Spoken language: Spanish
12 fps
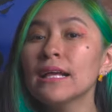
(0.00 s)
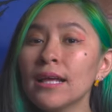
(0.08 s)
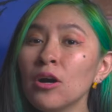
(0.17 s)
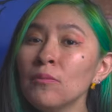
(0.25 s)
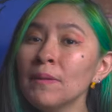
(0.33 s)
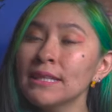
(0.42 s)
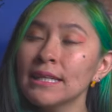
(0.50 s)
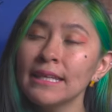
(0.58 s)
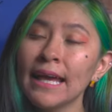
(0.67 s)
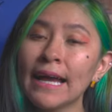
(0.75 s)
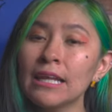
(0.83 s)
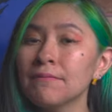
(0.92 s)
Gao
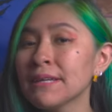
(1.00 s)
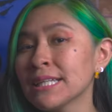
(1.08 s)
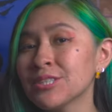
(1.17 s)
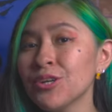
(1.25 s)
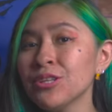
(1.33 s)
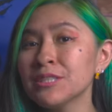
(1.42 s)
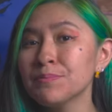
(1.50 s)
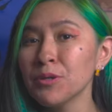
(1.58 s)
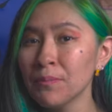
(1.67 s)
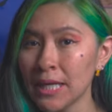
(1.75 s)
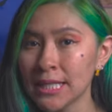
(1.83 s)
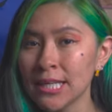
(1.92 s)
mantenía calificaciones
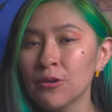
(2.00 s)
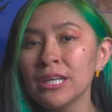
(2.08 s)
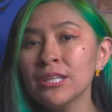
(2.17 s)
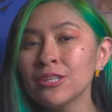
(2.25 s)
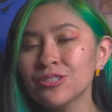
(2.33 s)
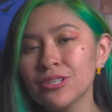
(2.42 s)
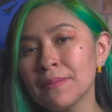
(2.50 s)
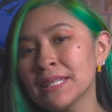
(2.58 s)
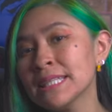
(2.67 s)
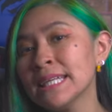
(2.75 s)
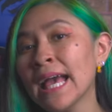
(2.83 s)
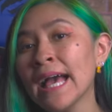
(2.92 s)
promedio y no se
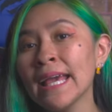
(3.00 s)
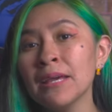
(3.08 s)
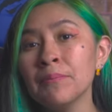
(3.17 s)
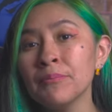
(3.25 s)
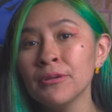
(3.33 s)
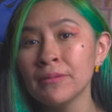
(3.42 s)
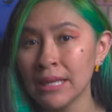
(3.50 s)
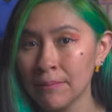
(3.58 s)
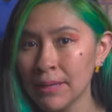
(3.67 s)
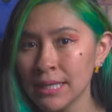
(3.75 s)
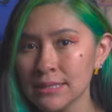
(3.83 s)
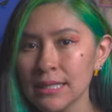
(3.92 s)
metía en
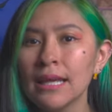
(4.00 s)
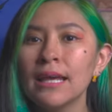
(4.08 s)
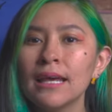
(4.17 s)
problemas.